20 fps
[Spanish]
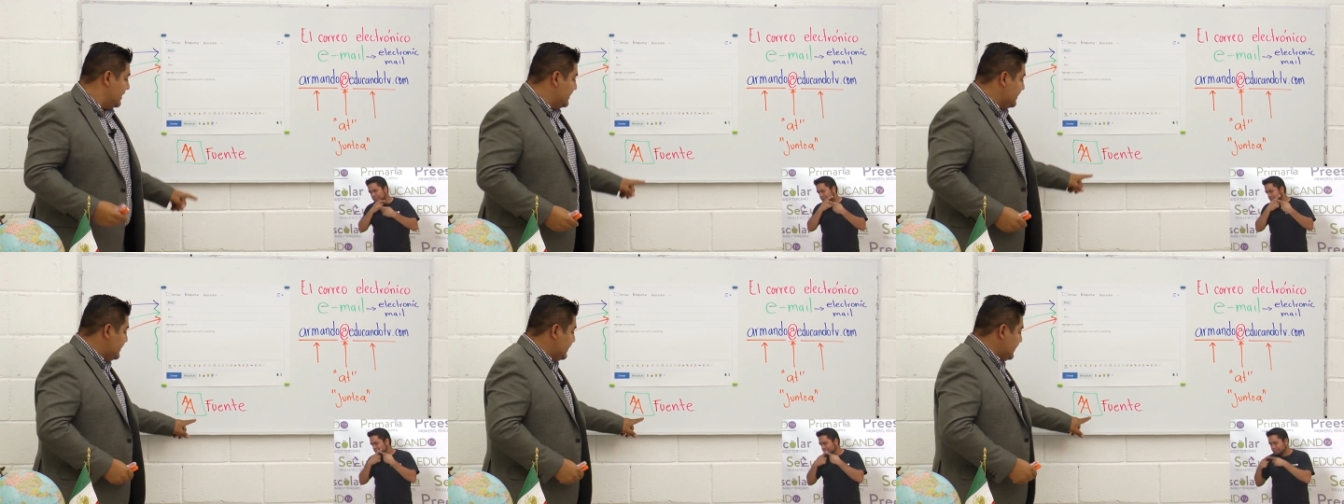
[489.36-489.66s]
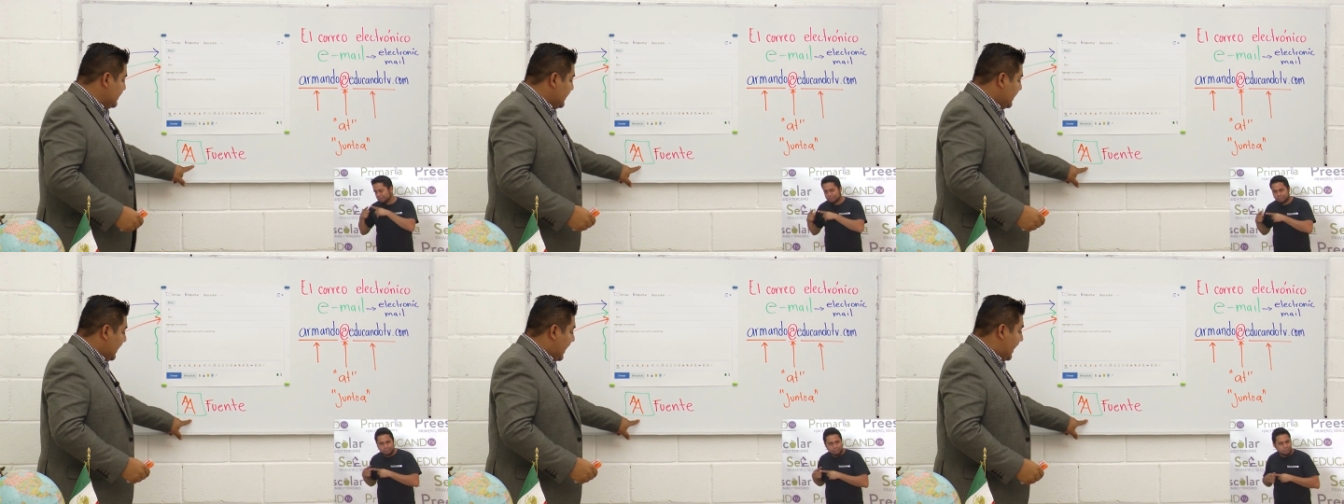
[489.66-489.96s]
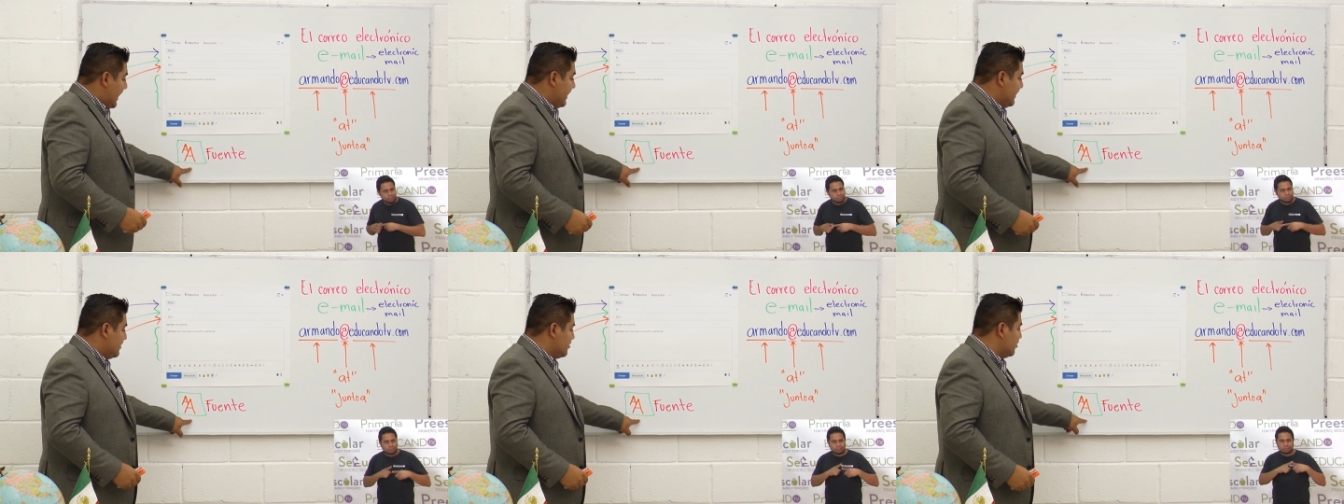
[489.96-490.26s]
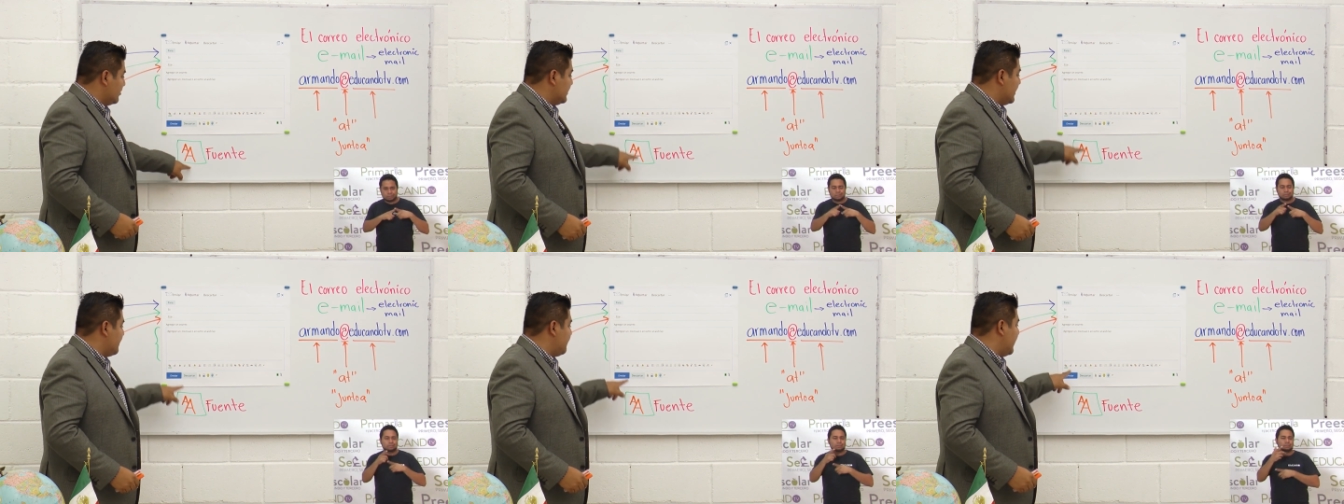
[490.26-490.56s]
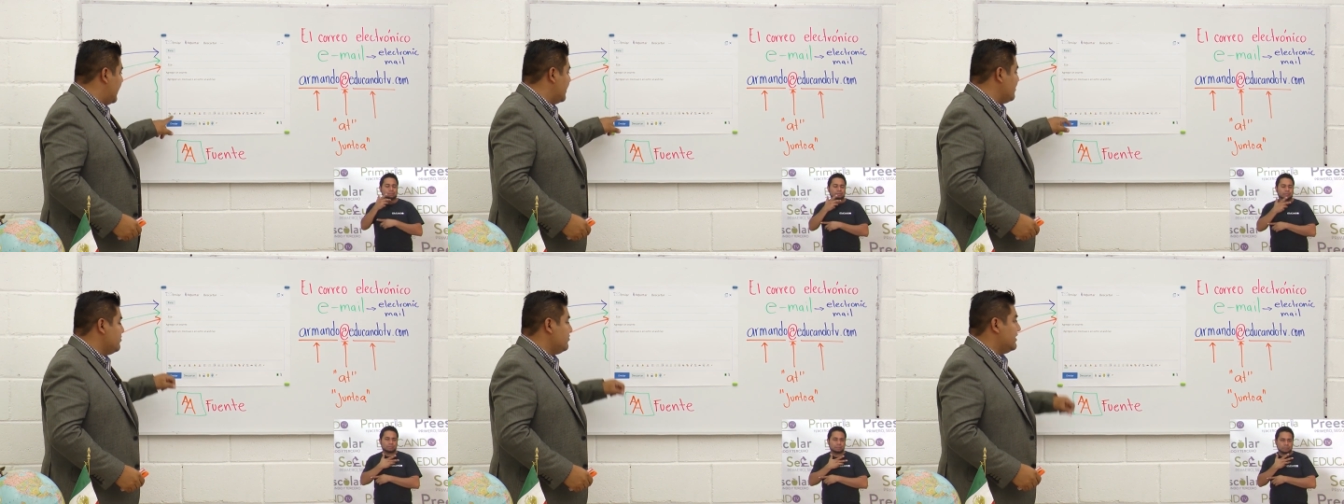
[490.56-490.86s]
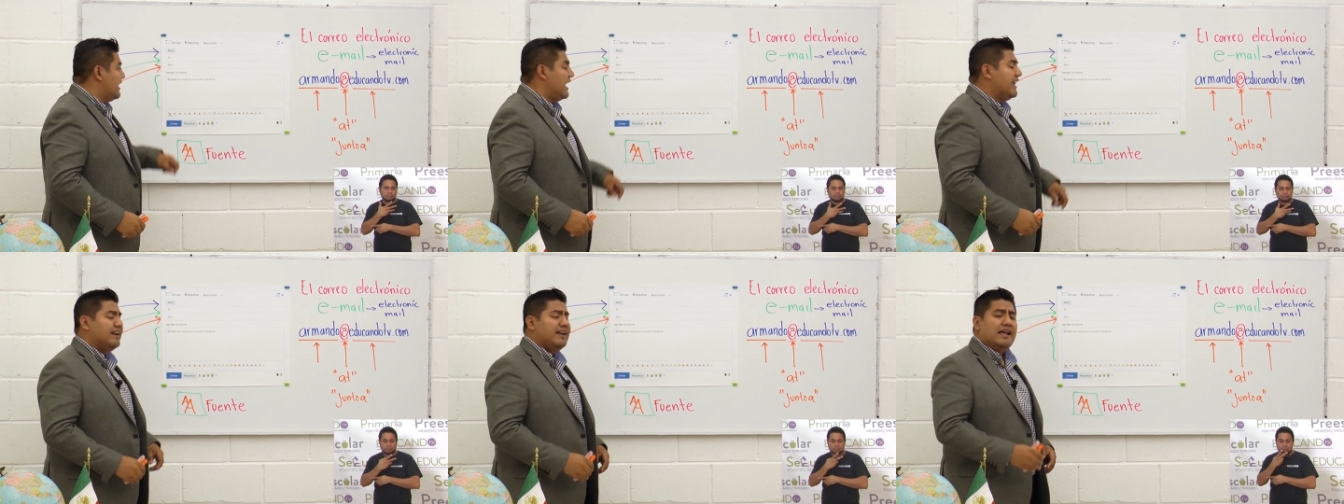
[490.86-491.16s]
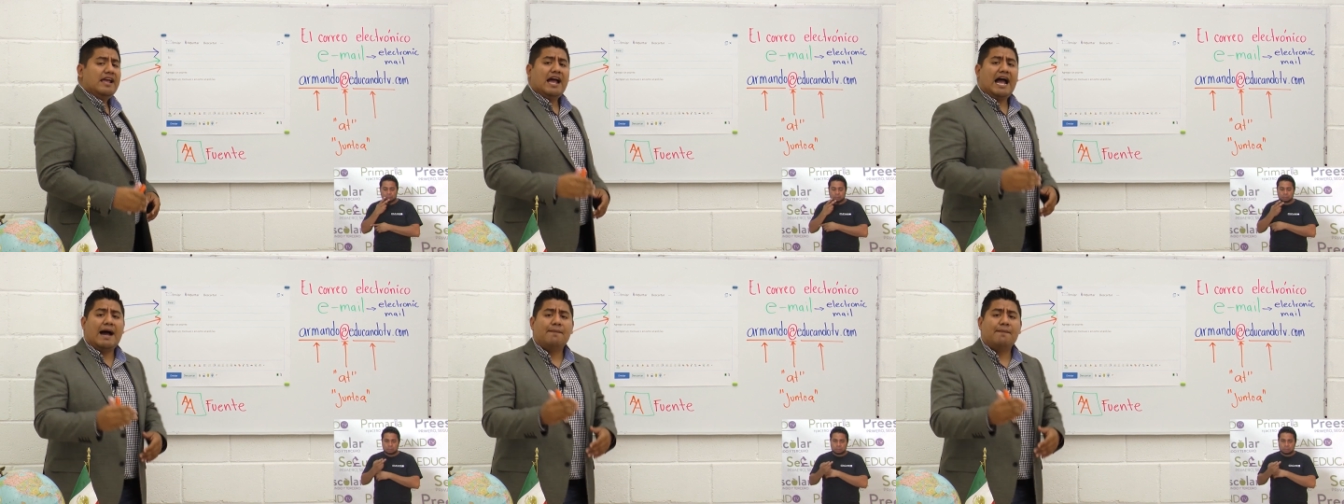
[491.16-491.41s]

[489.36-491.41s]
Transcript: y esto te va a ayudar